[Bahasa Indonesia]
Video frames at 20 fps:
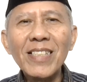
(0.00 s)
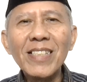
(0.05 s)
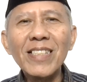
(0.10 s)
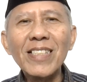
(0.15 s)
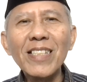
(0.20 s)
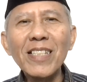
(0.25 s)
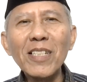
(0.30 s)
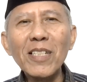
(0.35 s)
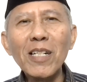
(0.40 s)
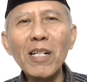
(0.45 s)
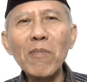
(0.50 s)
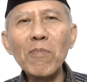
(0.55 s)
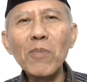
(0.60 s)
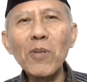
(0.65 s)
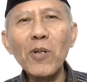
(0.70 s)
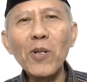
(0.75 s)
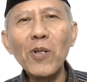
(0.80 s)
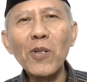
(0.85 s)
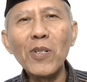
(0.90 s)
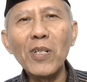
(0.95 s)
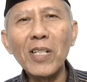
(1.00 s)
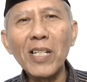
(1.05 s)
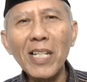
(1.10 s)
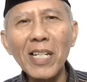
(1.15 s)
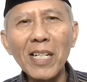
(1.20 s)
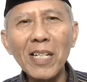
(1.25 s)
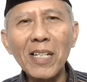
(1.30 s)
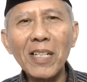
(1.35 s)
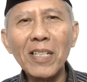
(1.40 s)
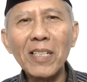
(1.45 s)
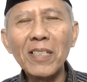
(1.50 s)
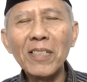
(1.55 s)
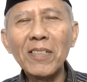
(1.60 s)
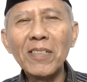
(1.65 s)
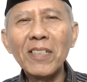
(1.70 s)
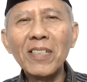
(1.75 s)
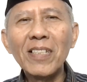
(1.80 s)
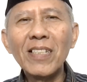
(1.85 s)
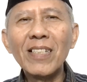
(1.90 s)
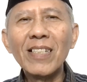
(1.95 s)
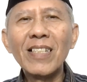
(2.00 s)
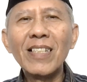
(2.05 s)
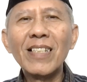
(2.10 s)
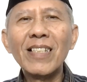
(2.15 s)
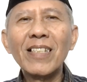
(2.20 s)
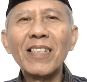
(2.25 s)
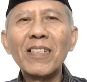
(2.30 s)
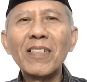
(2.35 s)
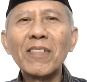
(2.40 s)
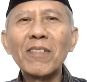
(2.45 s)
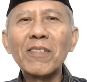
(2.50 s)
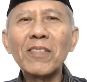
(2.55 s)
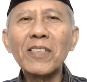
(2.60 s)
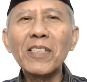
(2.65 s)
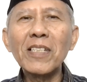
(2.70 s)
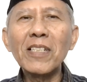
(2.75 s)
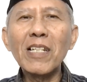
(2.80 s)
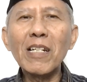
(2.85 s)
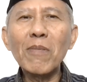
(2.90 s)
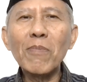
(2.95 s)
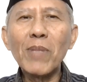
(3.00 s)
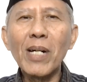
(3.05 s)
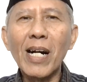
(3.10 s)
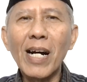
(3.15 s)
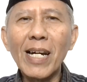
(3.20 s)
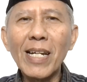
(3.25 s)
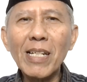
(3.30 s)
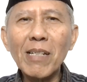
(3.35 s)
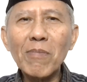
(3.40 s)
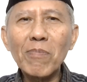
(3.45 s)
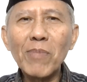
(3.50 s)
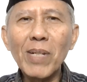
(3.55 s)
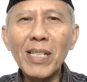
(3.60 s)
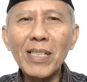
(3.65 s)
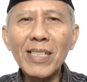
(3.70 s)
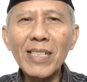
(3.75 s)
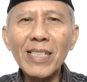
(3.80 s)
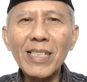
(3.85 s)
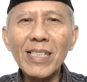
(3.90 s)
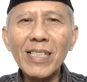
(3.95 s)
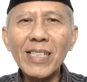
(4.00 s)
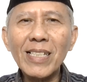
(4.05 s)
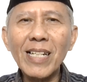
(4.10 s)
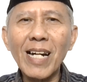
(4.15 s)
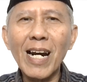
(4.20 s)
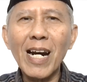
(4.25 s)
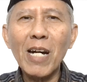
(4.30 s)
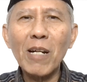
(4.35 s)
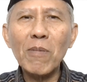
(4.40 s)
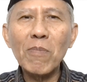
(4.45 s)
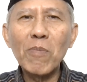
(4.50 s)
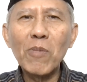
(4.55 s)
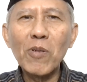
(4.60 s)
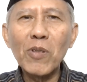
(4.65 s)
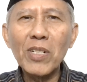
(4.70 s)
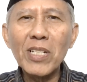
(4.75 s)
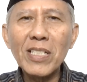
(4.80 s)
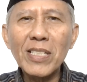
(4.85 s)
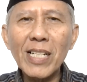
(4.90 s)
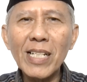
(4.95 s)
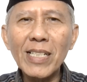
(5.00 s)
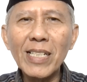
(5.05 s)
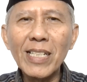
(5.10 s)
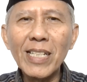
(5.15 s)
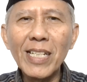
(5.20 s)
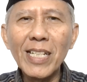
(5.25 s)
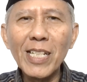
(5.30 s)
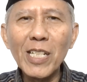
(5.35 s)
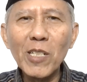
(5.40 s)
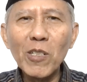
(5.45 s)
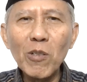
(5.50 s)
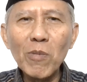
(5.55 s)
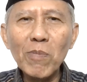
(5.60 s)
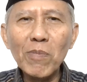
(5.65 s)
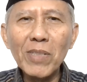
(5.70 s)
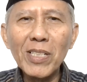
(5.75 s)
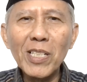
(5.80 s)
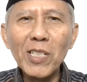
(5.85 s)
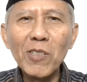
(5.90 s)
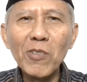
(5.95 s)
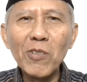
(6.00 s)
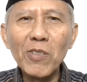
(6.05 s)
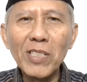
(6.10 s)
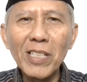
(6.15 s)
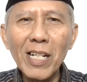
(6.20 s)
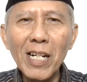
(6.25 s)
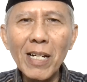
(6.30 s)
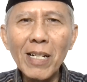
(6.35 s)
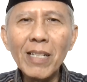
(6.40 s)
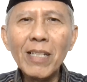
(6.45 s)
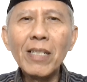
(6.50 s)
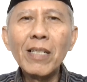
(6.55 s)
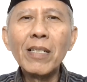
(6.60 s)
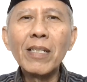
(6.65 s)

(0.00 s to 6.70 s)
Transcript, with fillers: Tidak boleh tidak baik bagi keharmonisan hidup di dunia